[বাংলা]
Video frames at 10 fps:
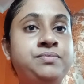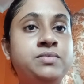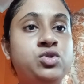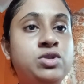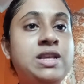
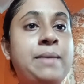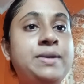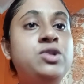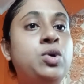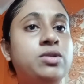যদি আপনি
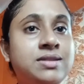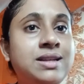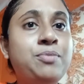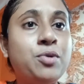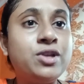সত্যি
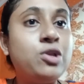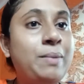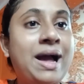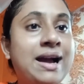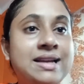প্রকৃত
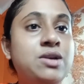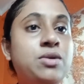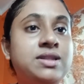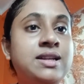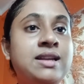বাঙালি
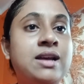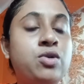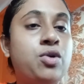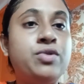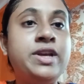হতেন না
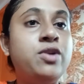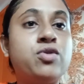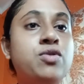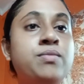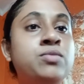কখনোই
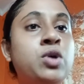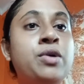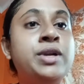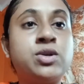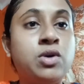এরকম
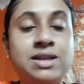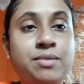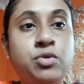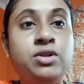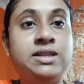ধরনের কথা
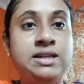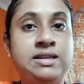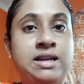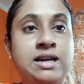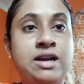বলতেন
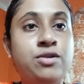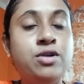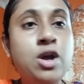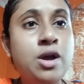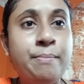না কারণ
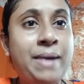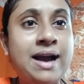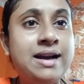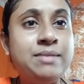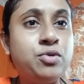
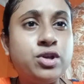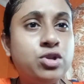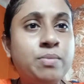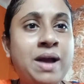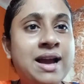বাংলায় প্রকৃত
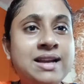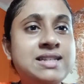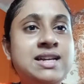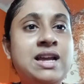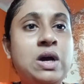বাঙালি
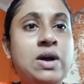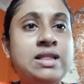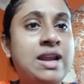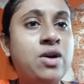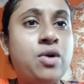যারা হয়
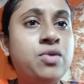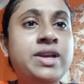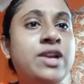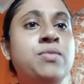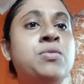তারা কখনোই
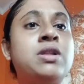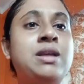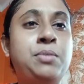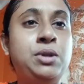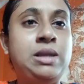এরকম কথা
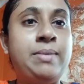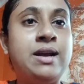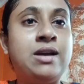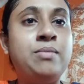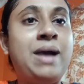বলতে পারে না
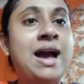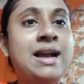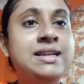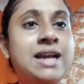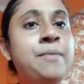কারণ
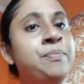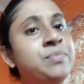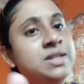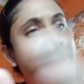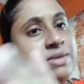বাঙালিরা
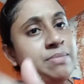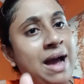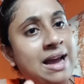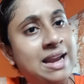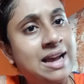যেমনি
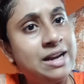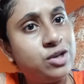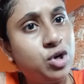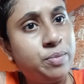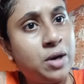বাংলা
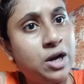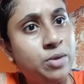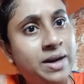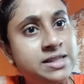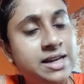গানকেও
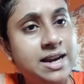ভালোবাসে